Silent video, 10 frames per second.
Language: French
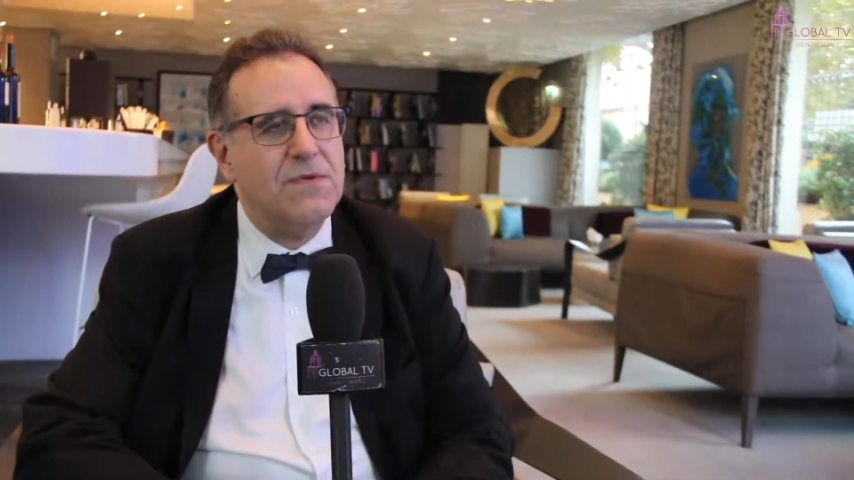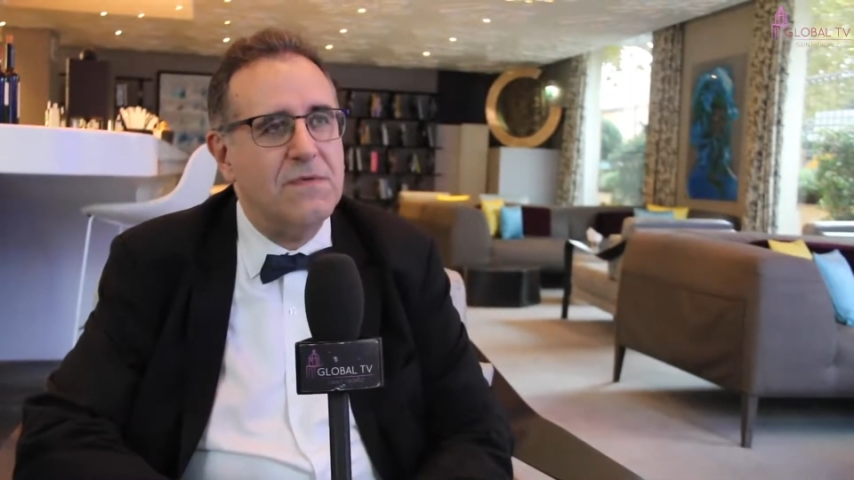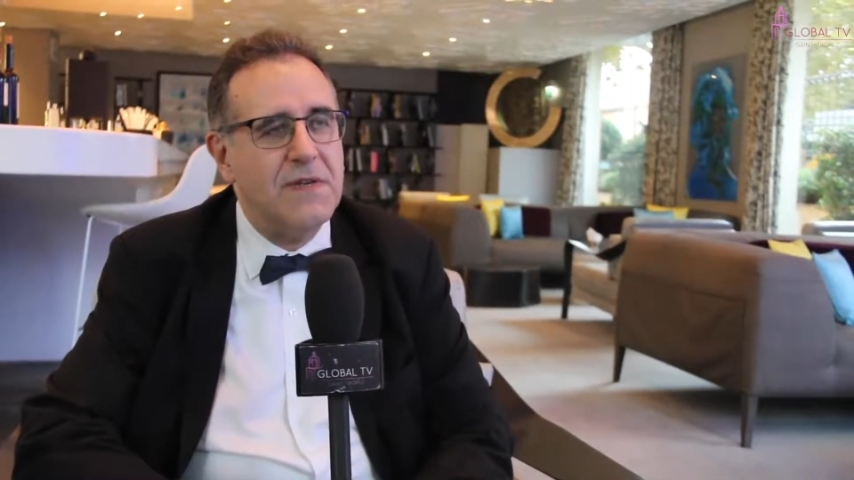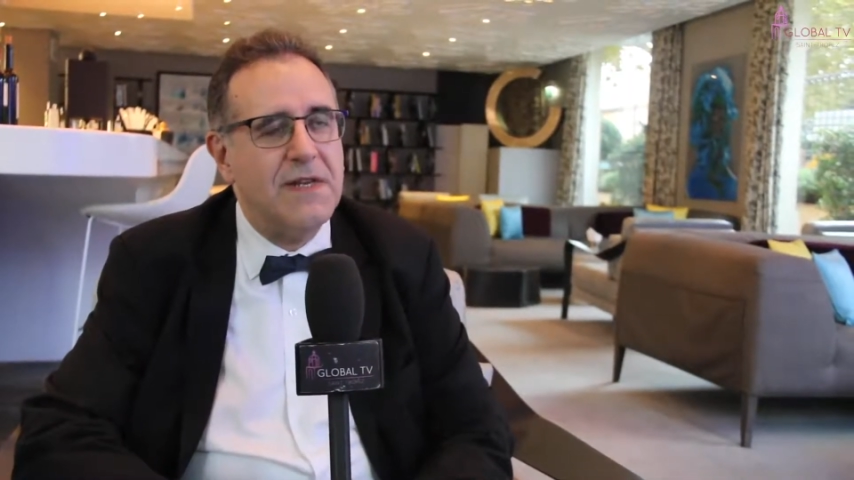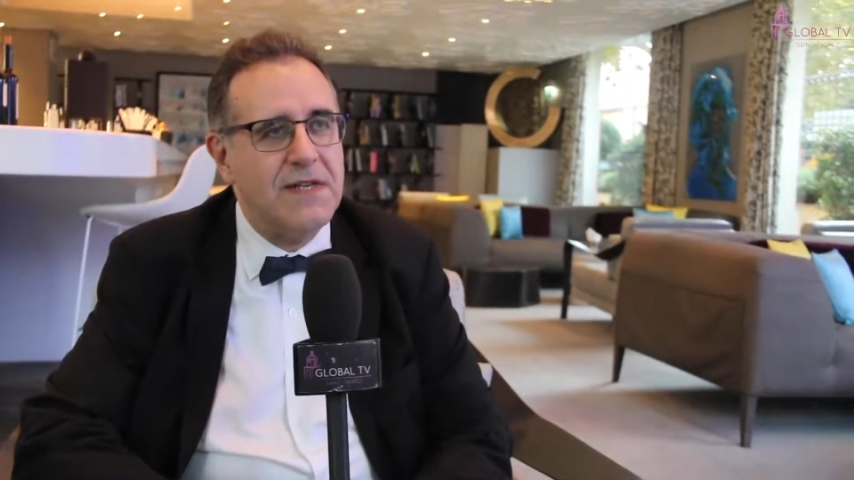une
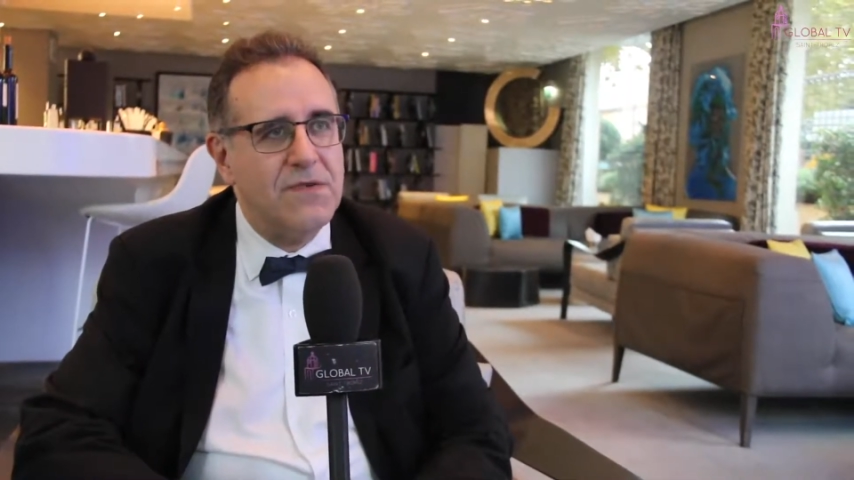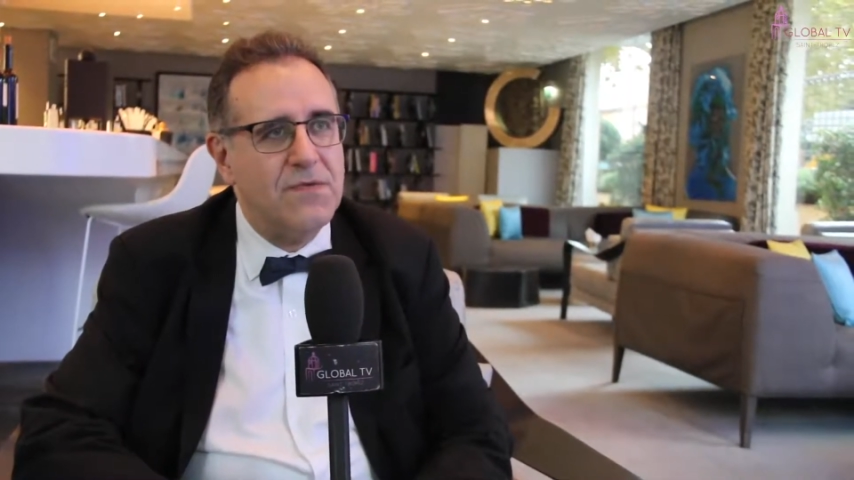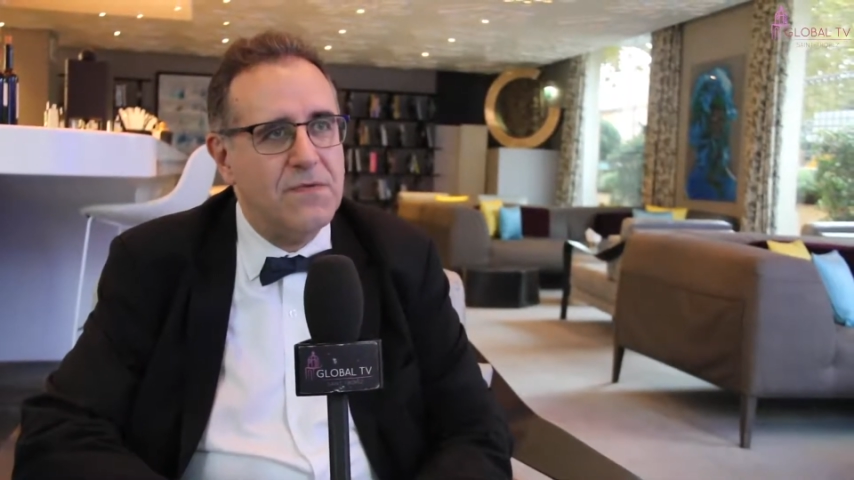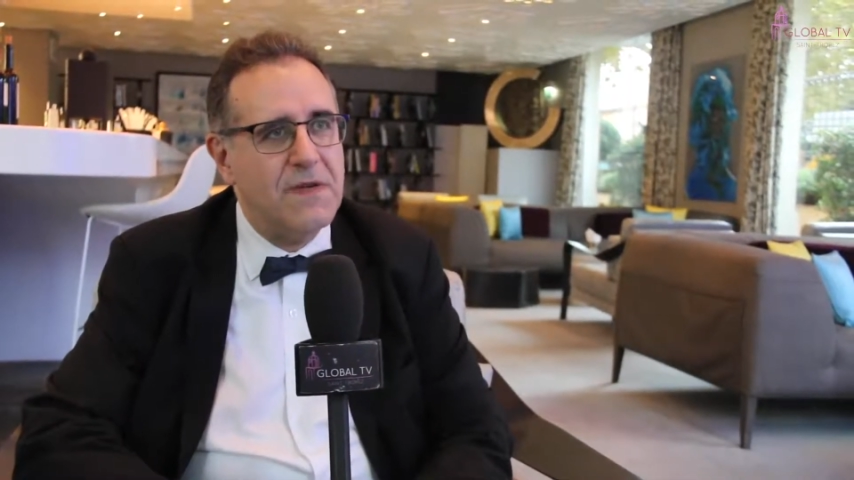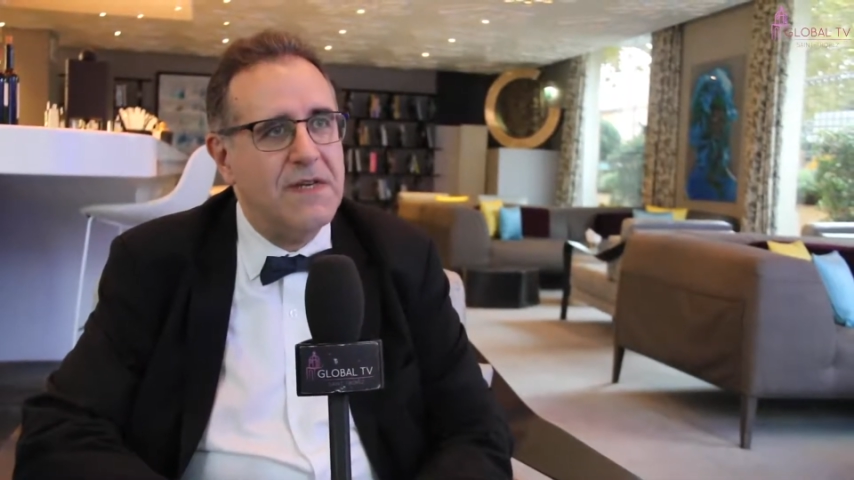ville qui a
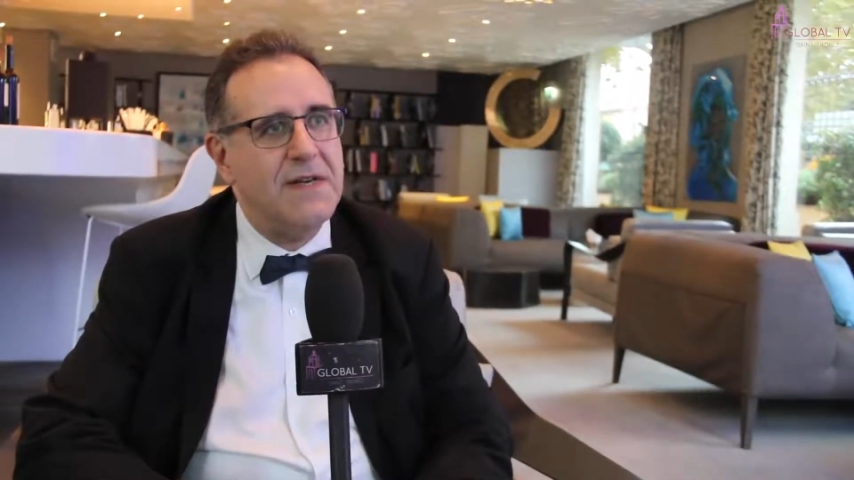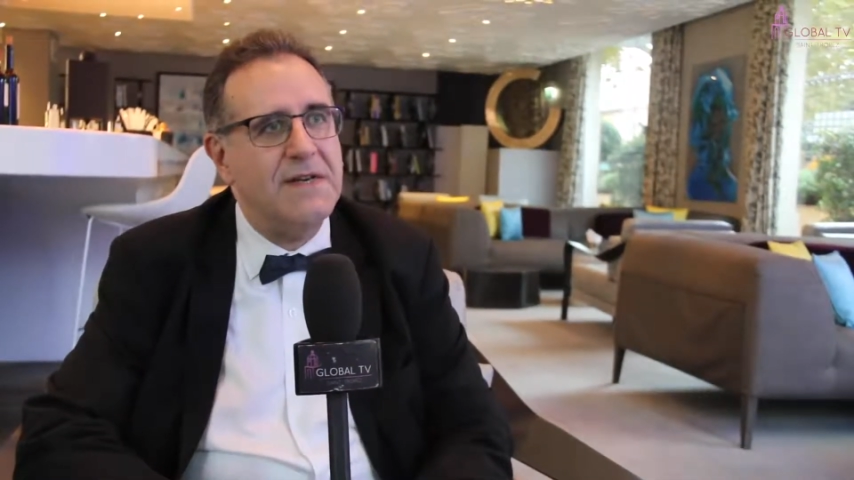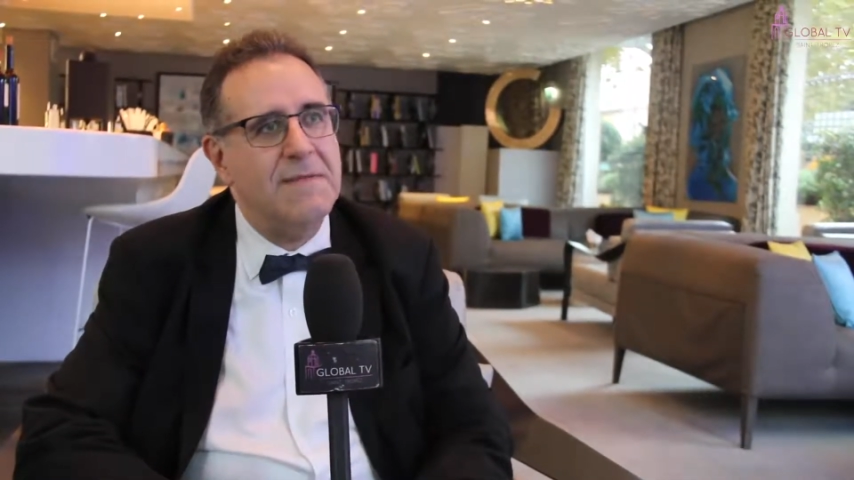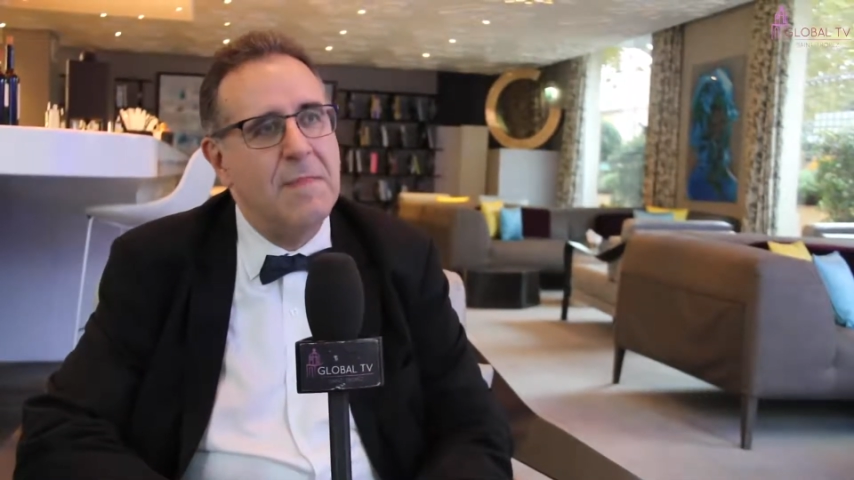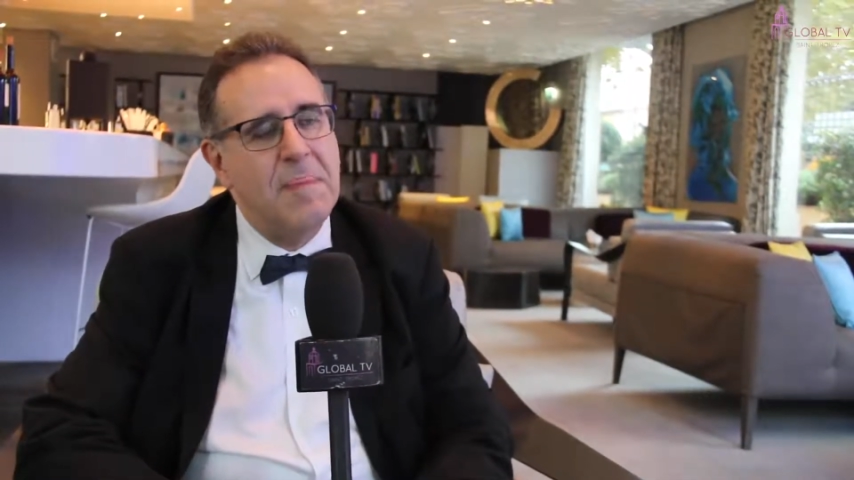souffert.